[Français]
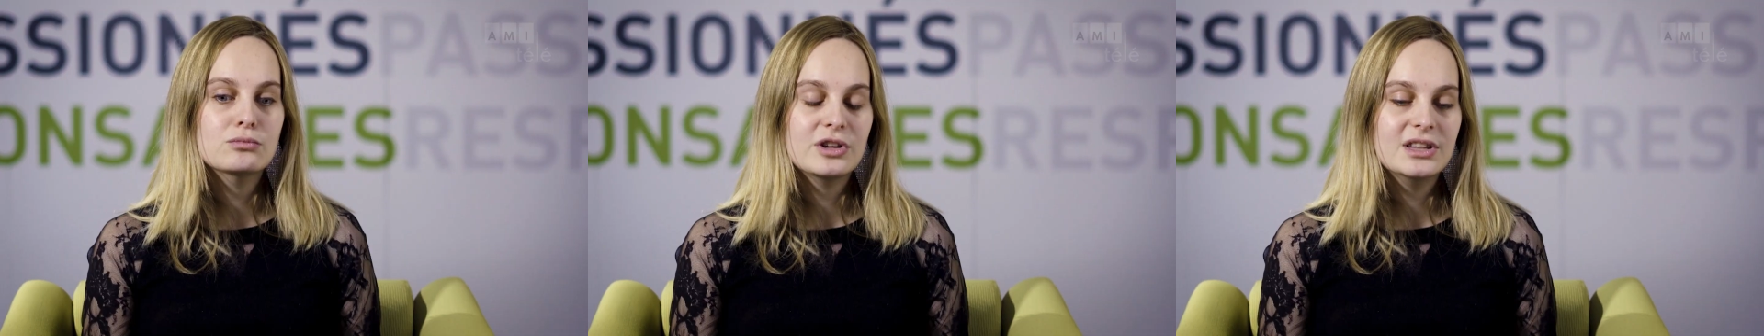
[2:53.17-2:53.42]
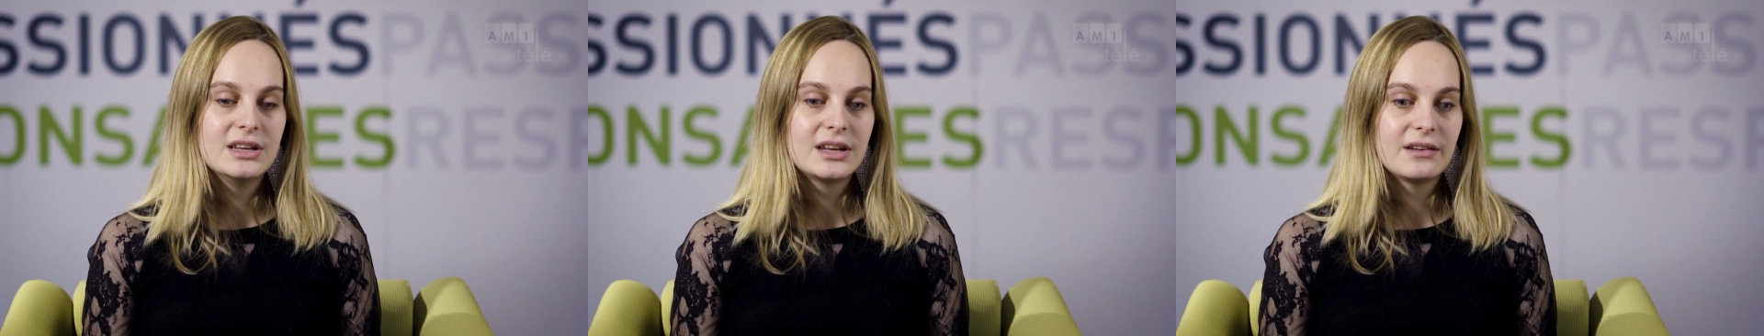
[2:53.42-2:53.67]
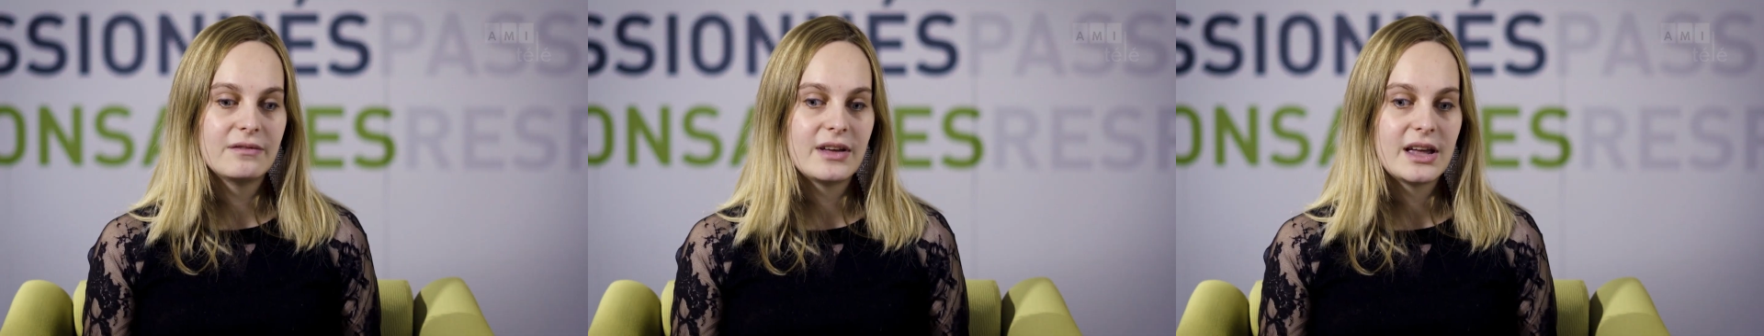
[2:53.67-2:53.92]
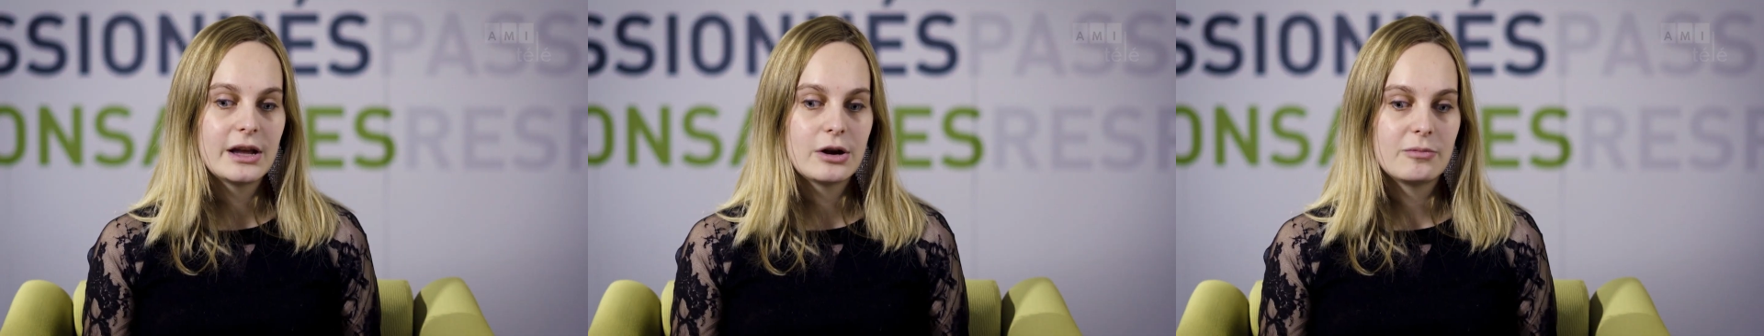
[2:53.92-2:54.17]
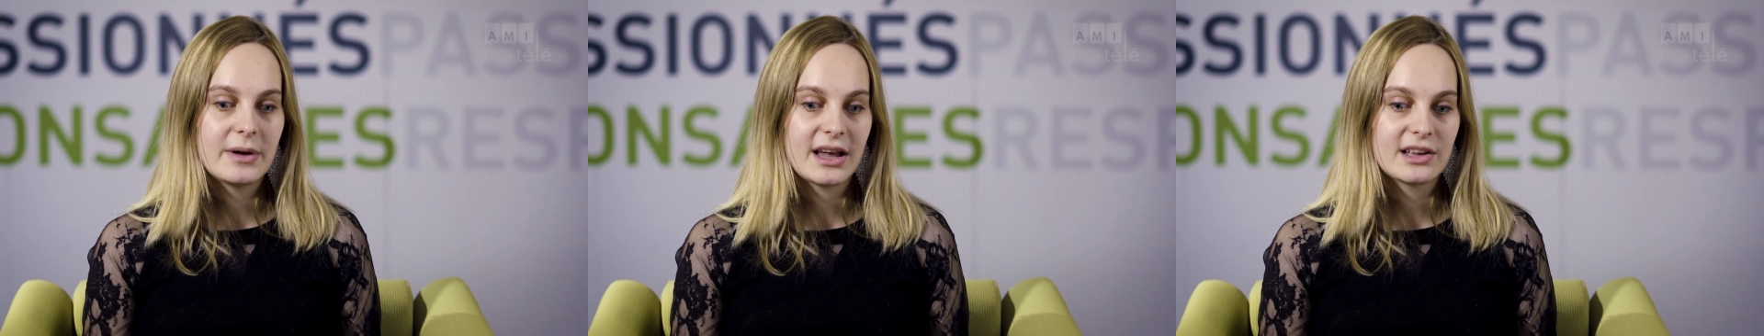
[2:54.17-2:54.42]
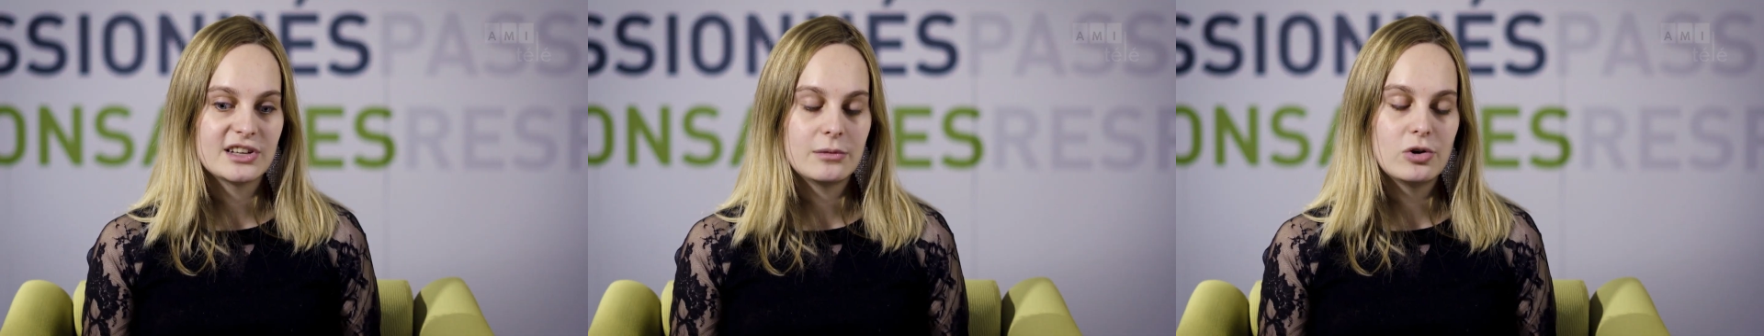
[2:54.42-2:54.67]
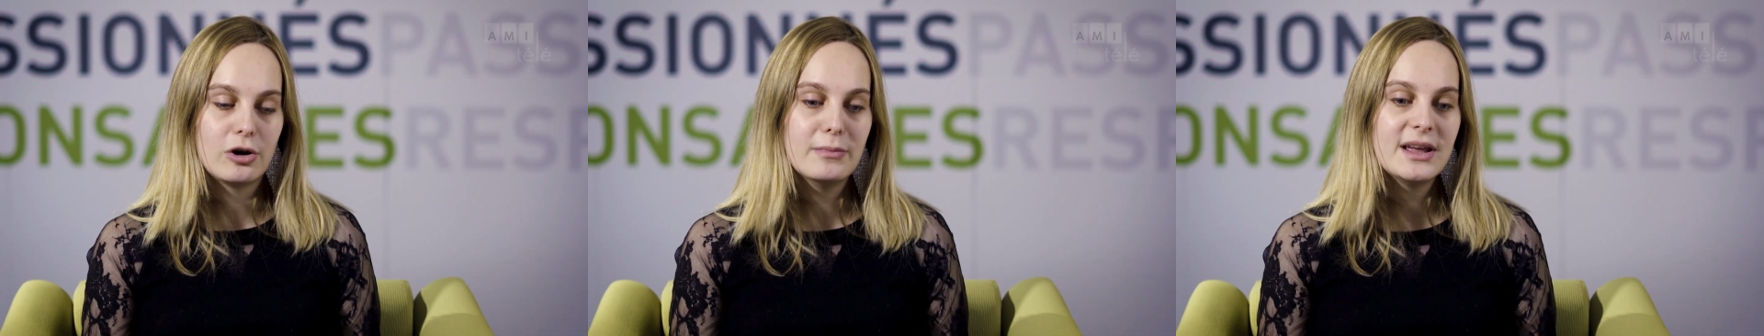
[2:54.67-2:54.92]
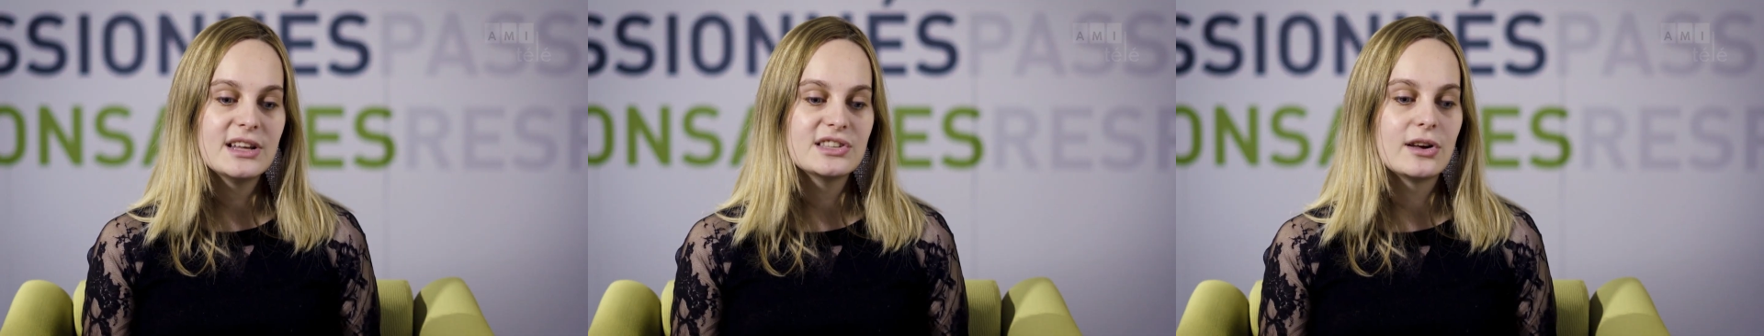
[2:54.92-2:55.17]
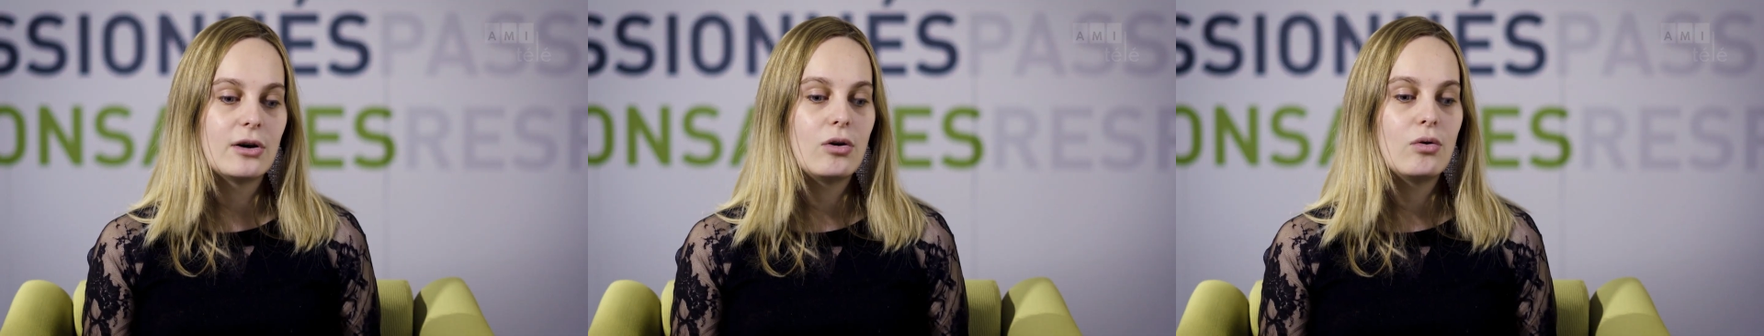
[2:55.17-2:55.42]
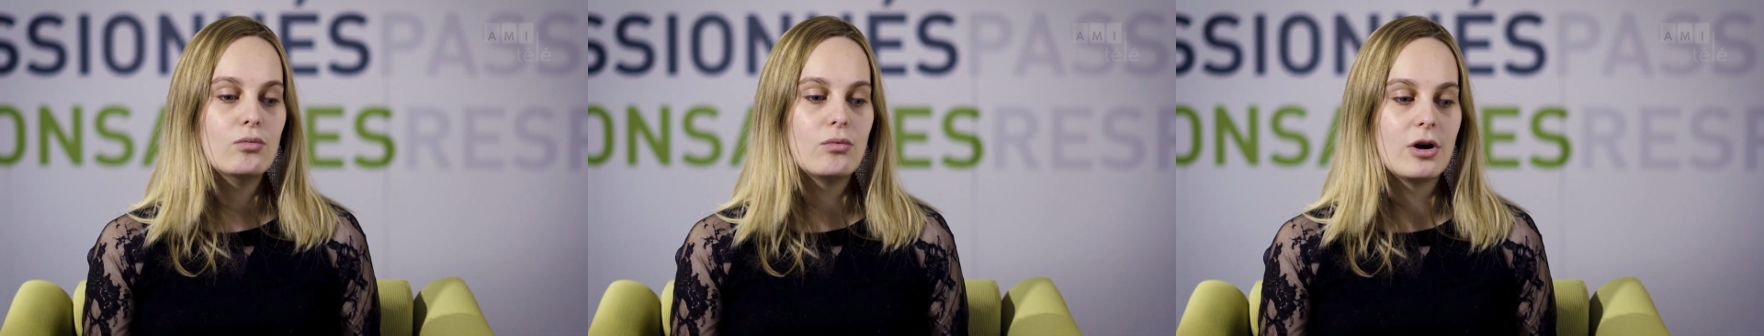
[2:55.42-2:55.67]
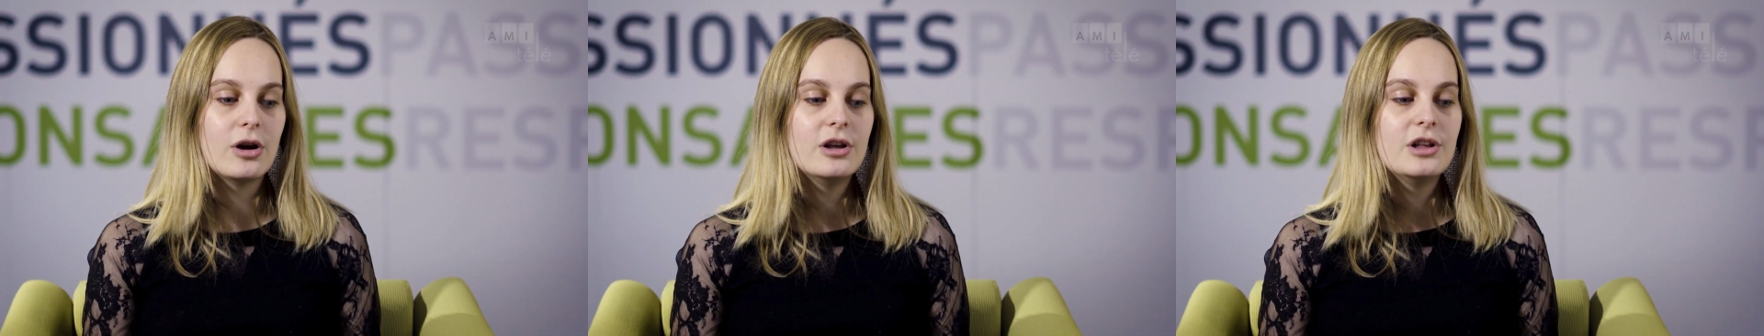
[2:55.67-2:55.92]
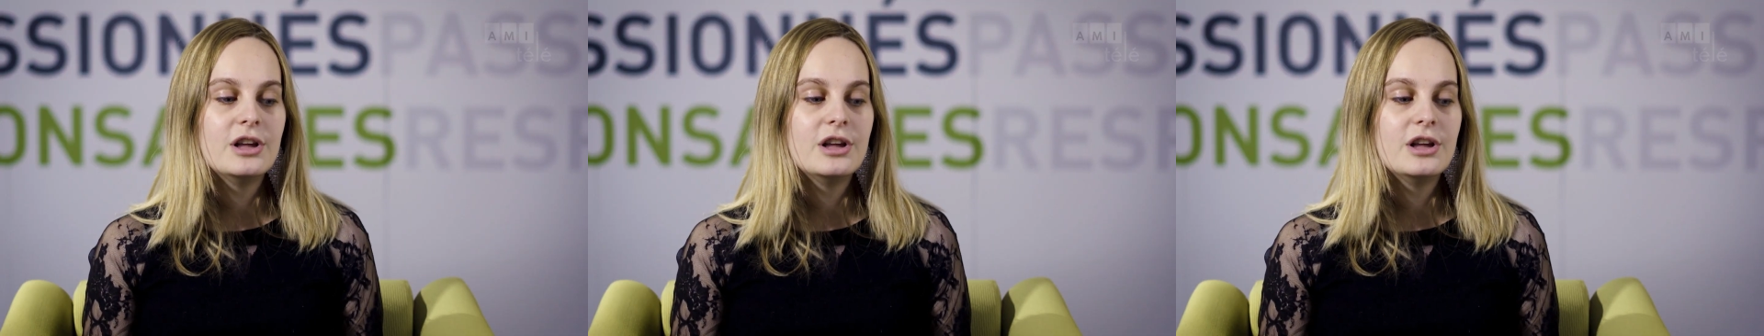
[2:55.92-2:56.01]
me décrivaient, euh, par exemple, leur maison euh,